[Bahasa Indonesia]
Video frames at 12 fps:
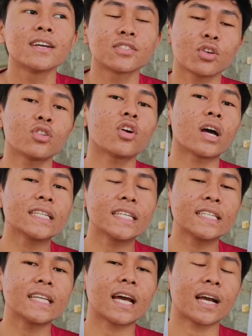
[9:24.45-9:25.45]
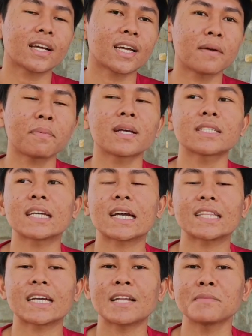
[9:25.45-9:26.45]
Contoh aja nih ya, kenapa saya
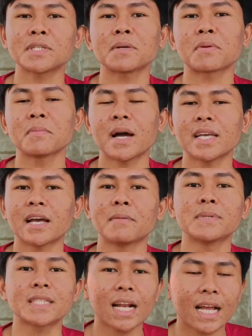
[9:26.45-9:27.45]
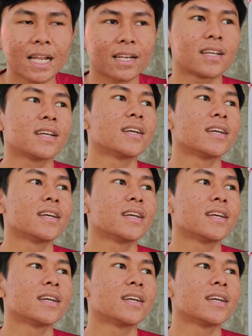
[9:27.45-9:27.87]
katakan bisa berbahaya. Misalkan